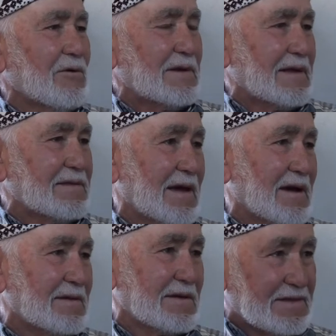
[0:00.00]

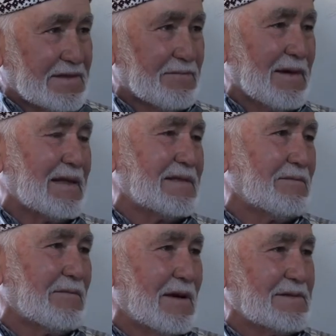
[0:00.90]
Hollanda'ya, gittim
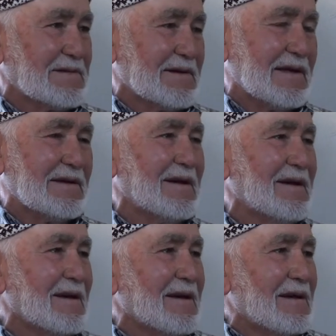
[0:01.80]
geldim Belçika'dan.
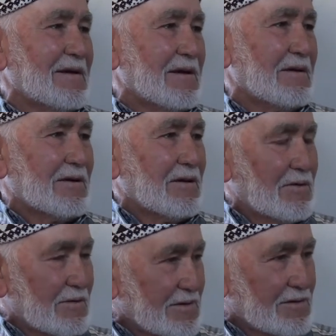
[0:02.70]

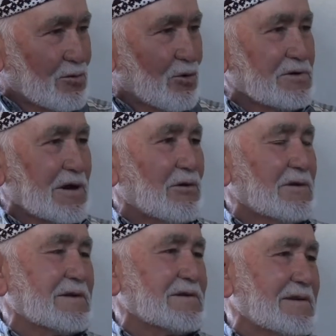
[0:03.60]
9 e, e, ay
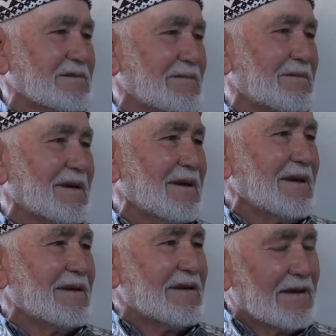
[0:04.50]
orada çalıştım.
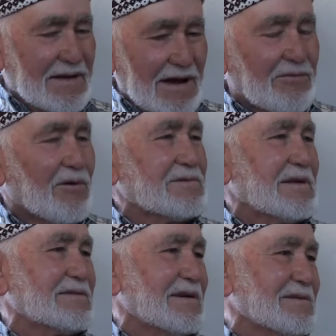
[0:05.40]
7 ay
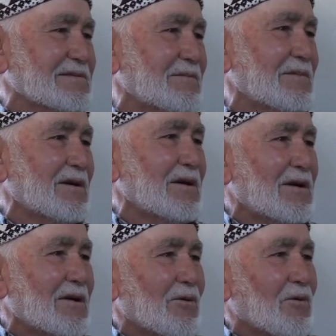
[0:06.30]
Ford'da çalıştım.
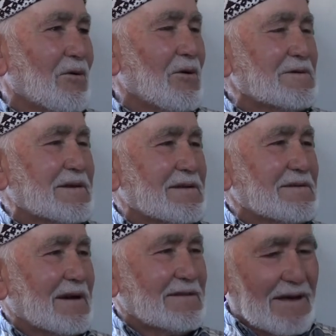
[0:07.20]

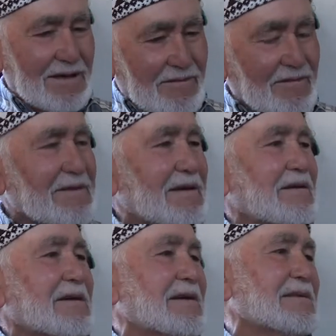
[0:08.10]
18 ayda
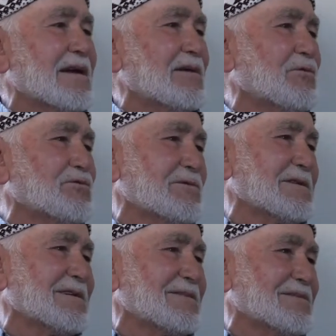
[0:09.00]
General
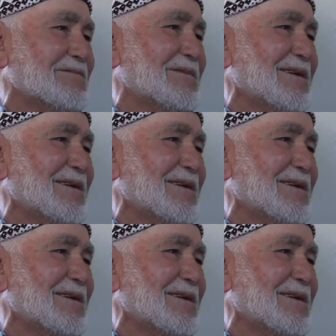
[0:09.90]
Motor'da çalıştım.